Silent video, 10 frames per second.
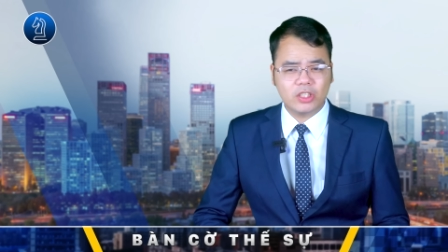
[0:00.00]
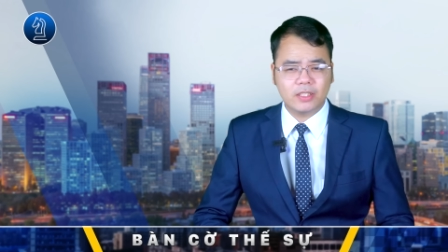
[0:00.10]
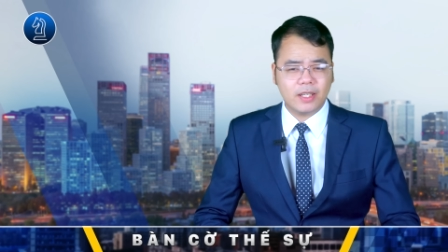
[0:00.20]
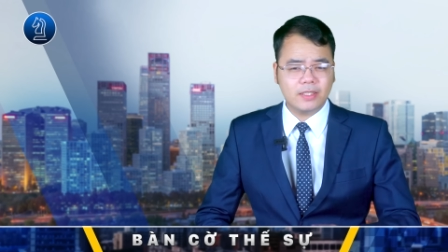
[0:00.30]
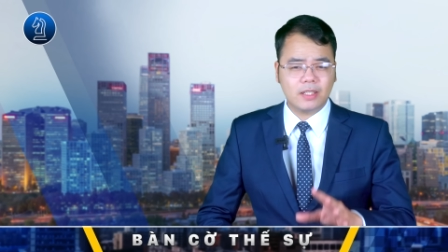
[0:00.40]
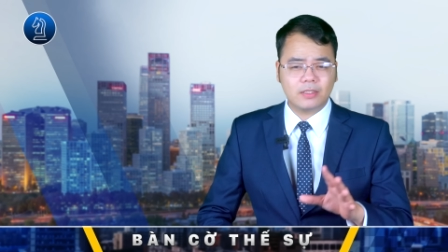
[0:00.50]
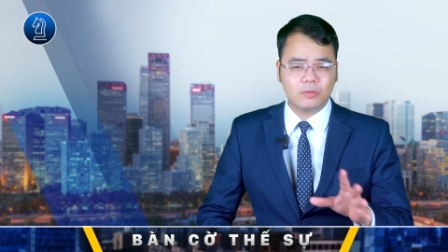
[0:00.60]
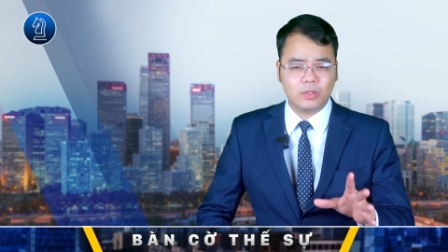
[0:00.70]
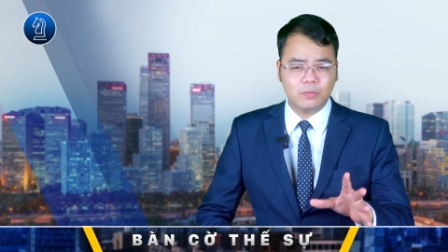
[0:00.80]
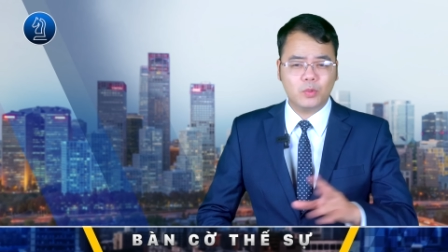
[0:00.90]
có thể thấy rằng
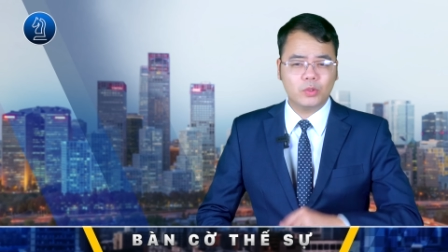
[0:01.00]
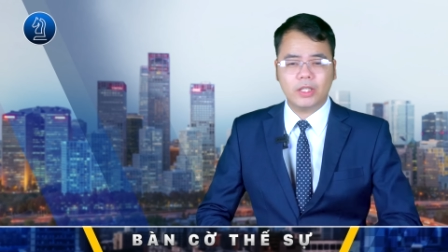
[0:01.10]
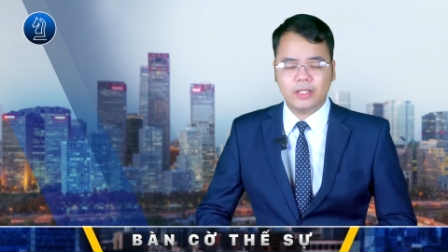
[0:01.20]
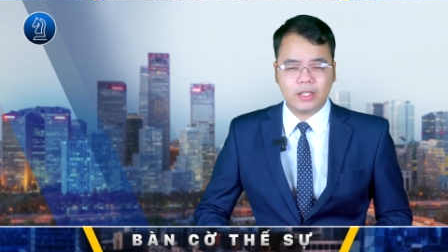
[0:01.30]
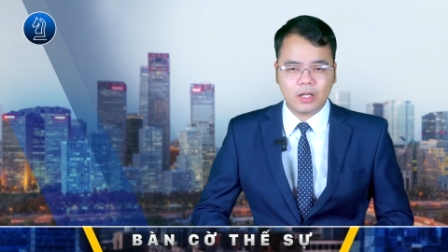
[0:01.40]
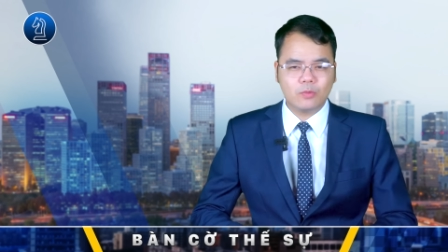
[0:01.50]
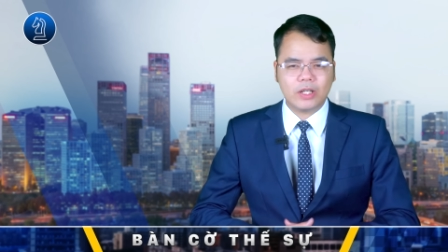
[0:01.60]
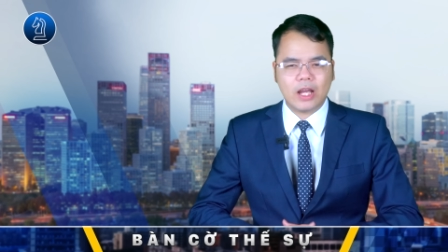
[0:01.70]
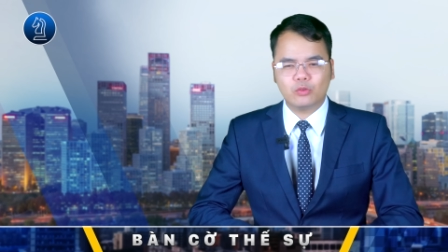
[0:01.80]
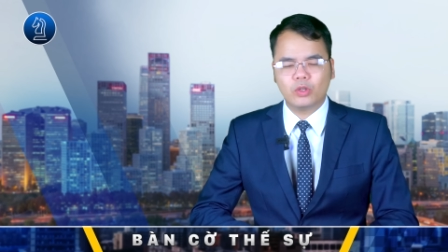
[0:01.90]
Tổng thống Putin đã công
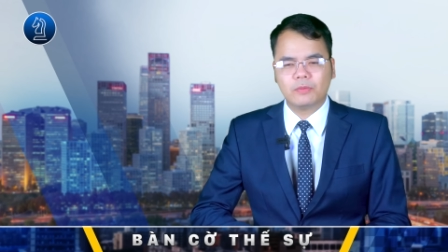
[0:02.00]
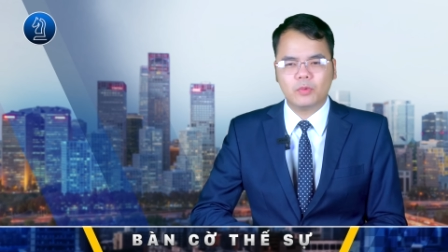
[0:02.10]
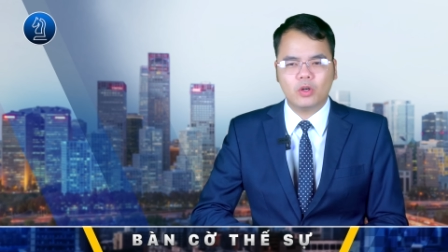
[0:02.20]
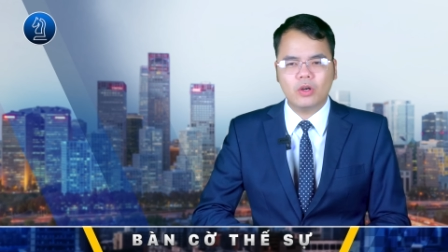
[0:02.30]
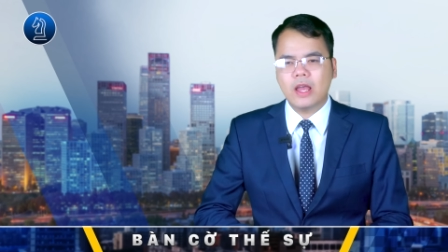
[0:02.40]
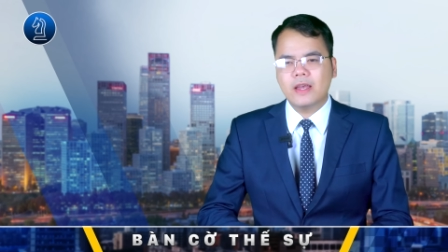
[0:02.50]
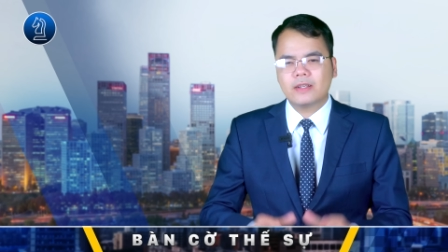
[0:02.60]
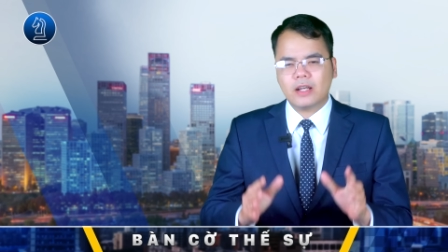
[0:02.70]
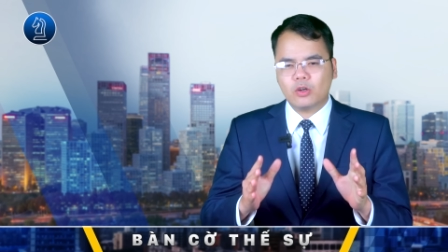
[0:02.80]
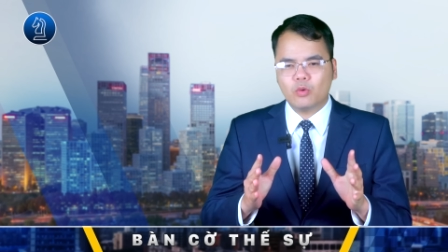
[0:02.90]
khai tuyên bố
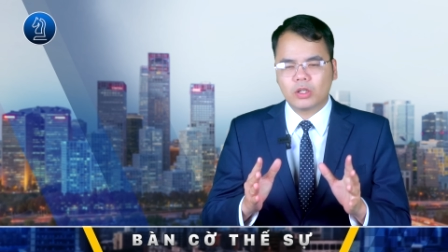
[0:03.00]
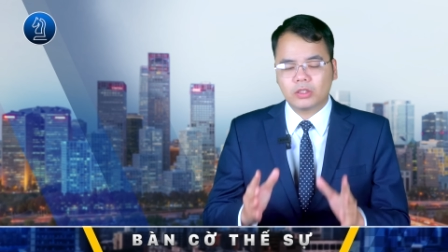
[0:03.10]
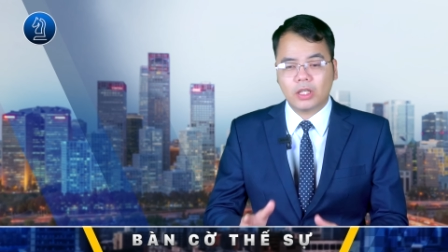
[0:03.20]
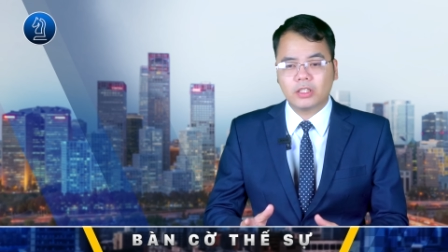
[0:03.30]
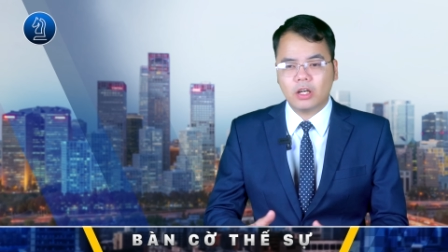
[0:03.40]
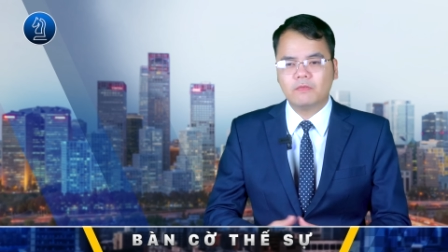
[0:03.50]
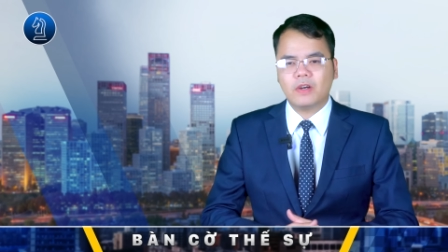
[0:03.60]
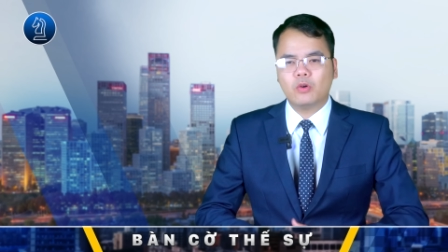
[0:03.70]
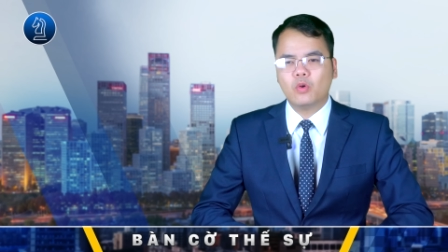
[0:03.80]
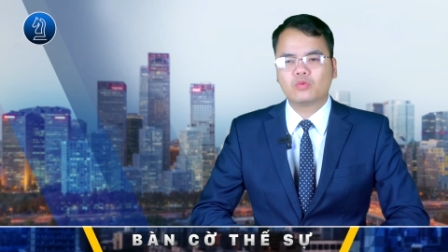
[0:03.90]
các cuộc tấn công
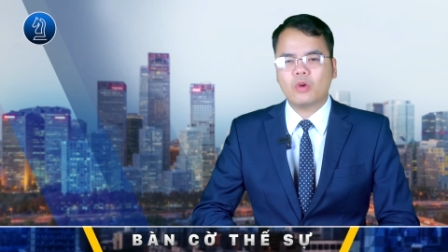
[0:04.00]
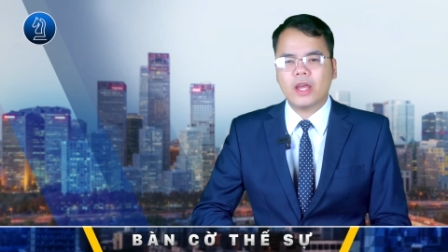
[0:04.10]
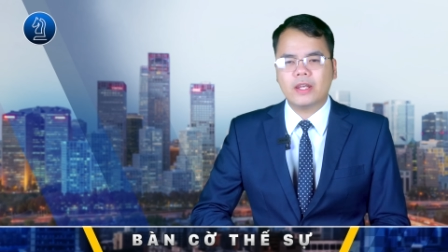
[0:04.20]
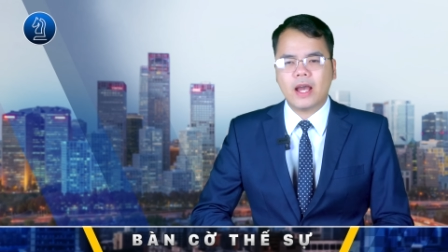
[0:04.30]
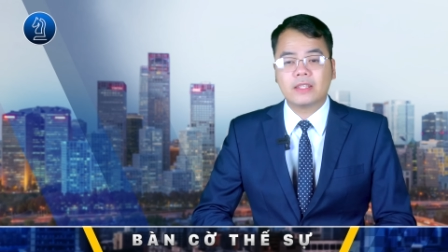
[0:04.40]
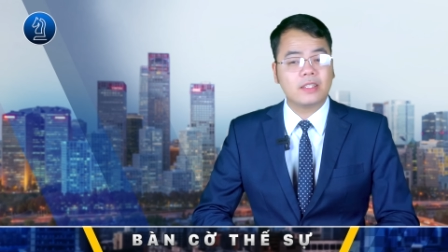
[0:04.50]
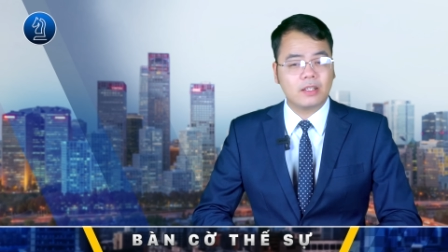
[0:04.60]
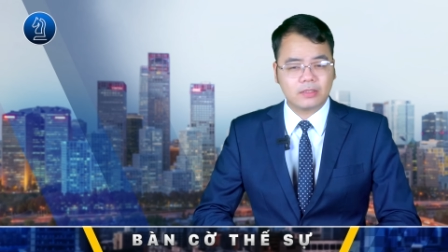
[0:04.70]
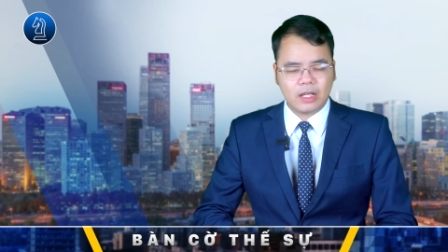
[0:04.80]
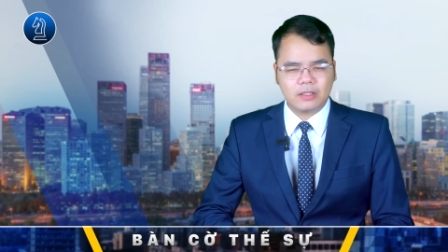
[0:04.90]
vào Ukraine sẽ
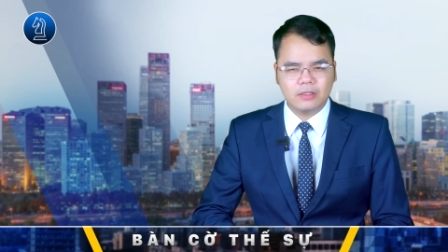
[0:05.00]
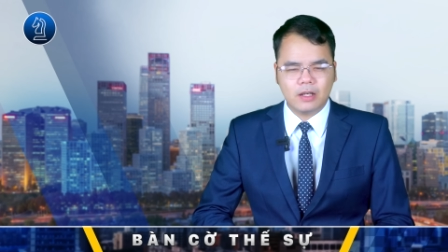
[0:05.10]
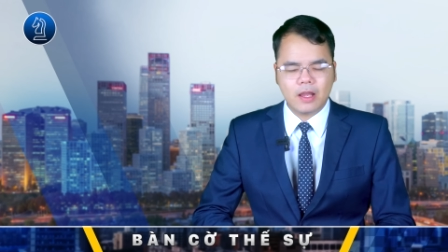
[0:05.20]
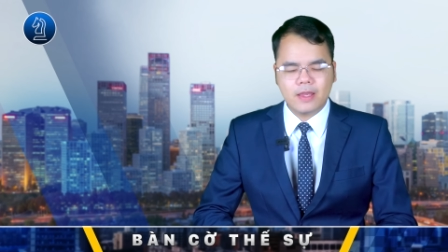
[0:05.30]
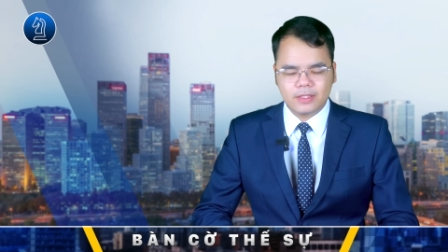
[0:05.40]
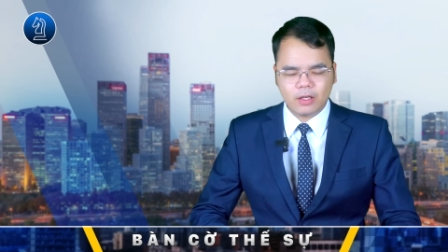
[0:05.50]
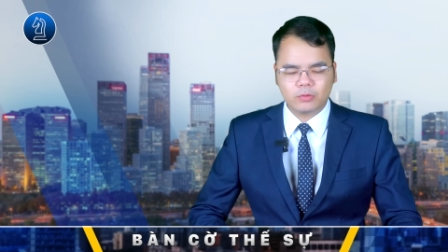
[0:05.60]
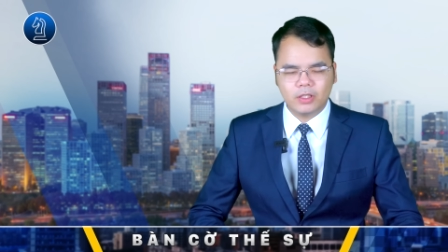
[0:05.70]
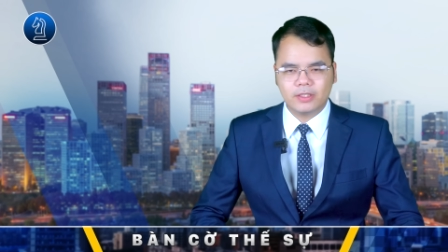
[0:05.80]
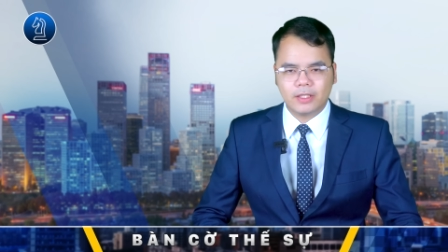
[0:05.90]
được tăng cường trong
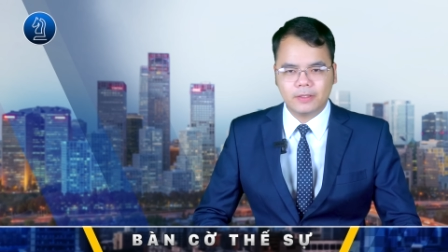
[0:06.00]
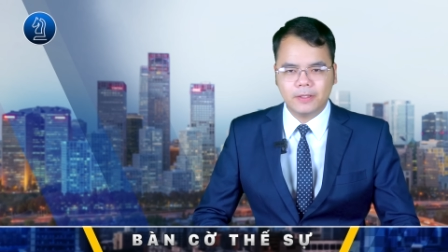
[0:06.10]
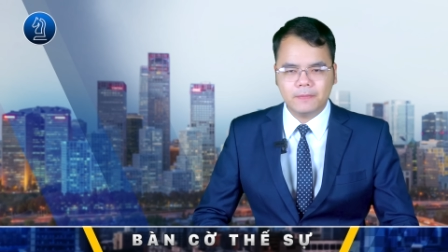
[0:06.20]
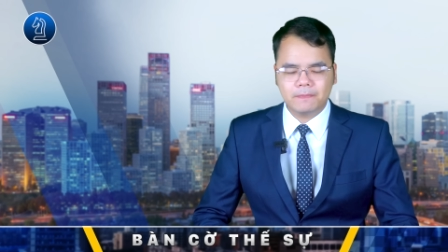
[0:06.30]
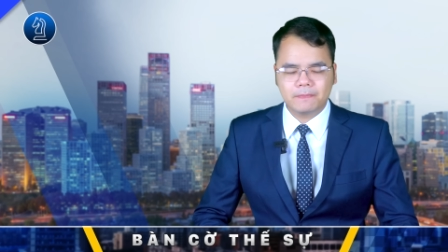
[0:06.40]
thời gian tới.